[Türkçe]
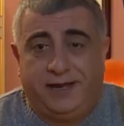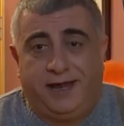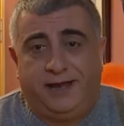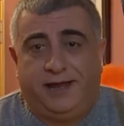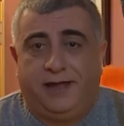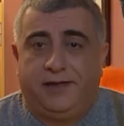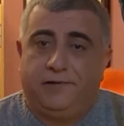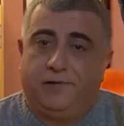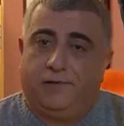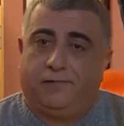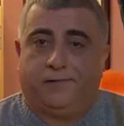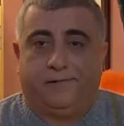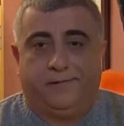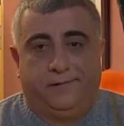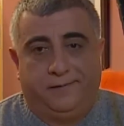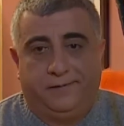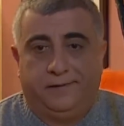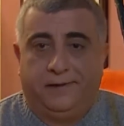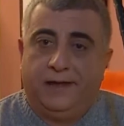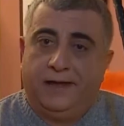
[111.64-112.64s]
inanan yok.
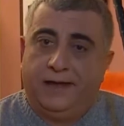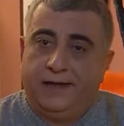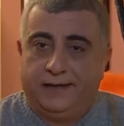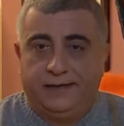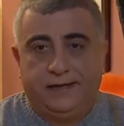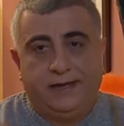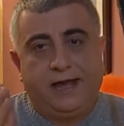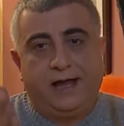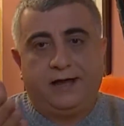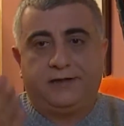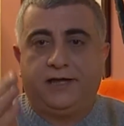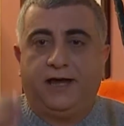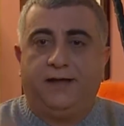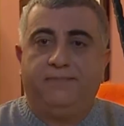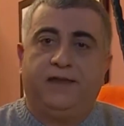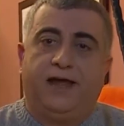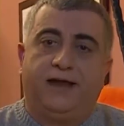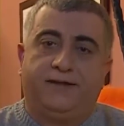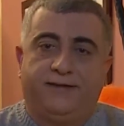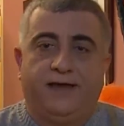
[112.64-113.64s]
İyi
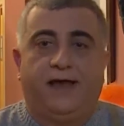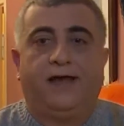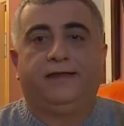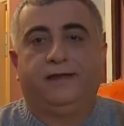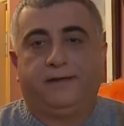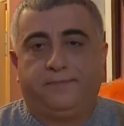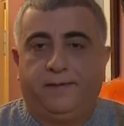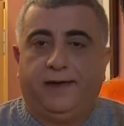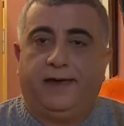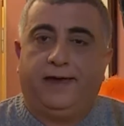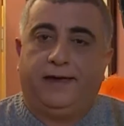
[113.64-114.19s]
akşamlar Sadık